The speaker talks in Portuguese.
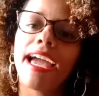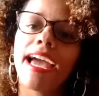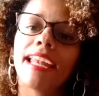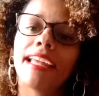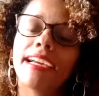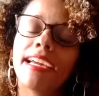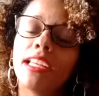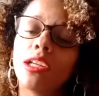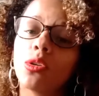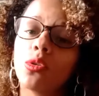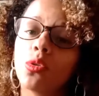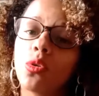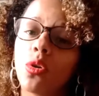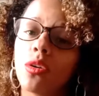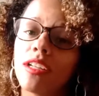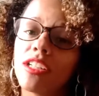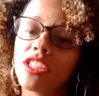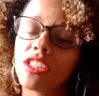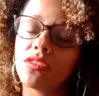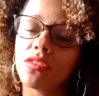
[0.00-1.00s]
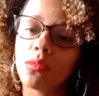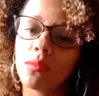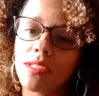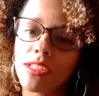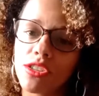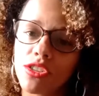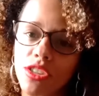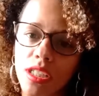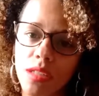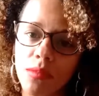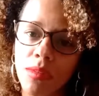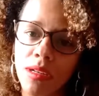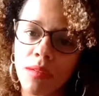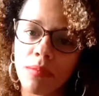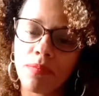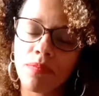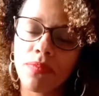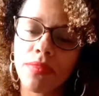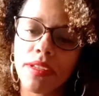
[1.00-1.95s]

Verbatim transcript: Ela criou o coletivo Mijiba,